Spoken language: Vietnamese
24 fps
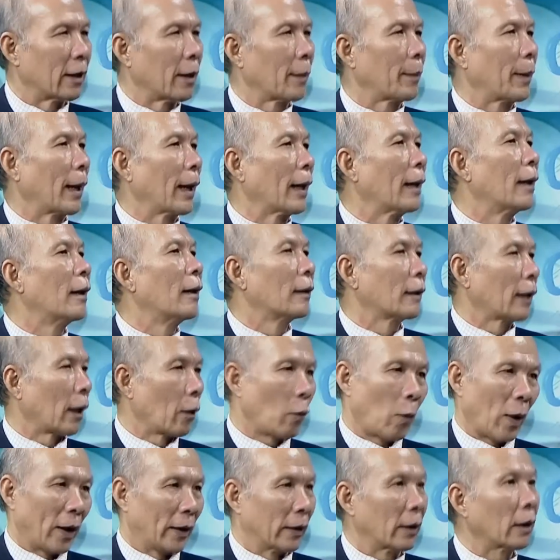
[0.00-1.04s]
như năm nay
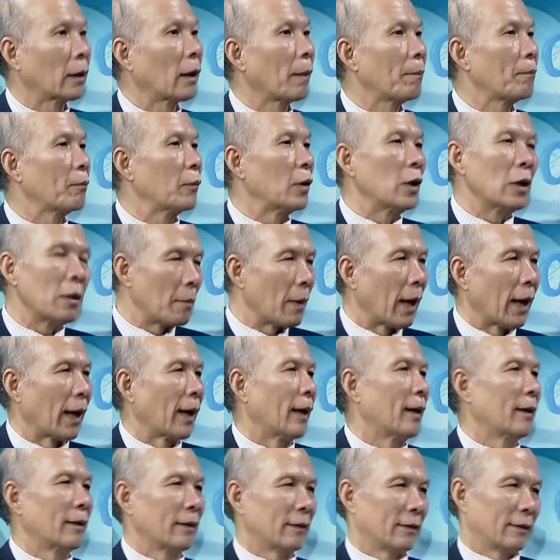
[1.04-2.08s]
thanh khoản rất thấp, nhưng
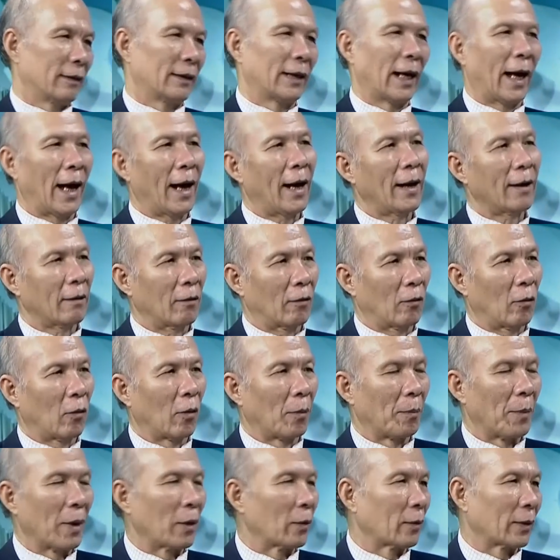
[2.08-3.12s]
mà giá
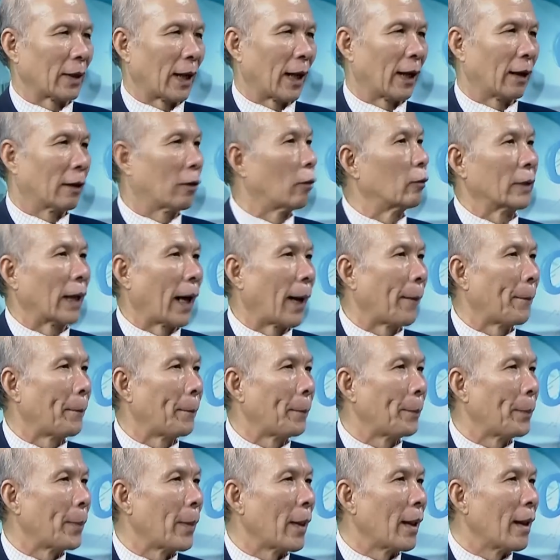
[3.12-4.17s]
của bất động sản không giảm.
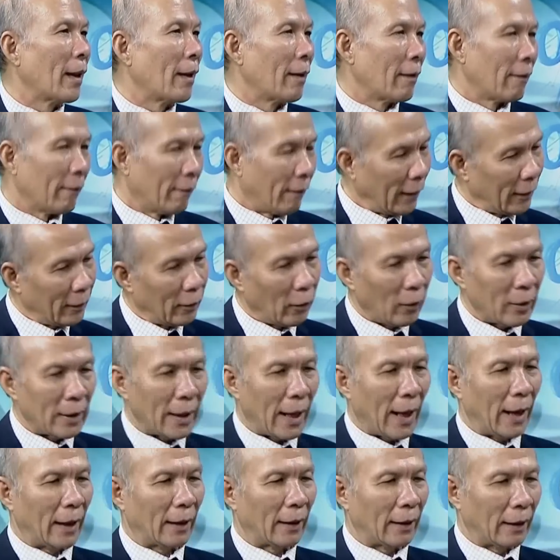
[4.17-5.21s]
Đó. Và rõ
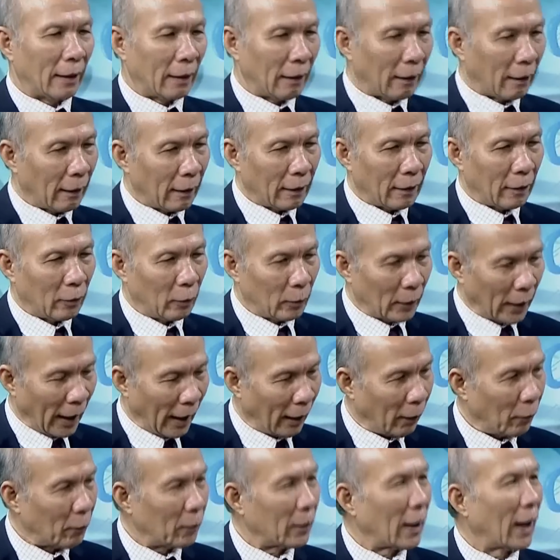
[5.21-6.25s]
ràng chúng
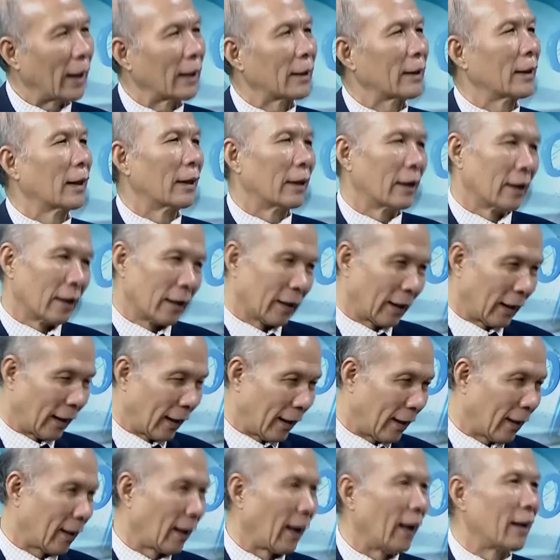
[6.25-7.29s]
ta cũng đang chờ đợi
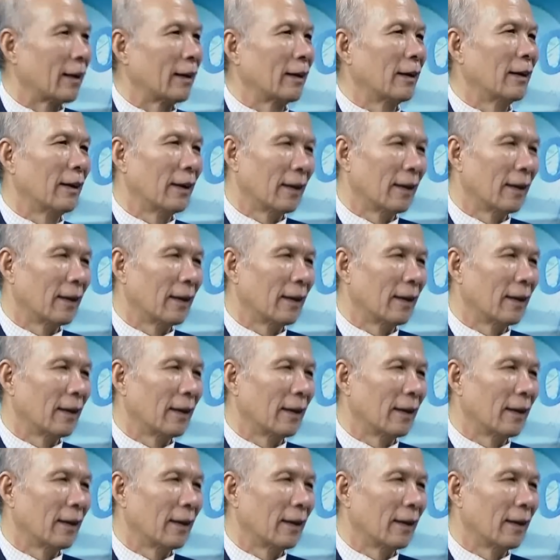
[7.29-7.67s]
cái kênh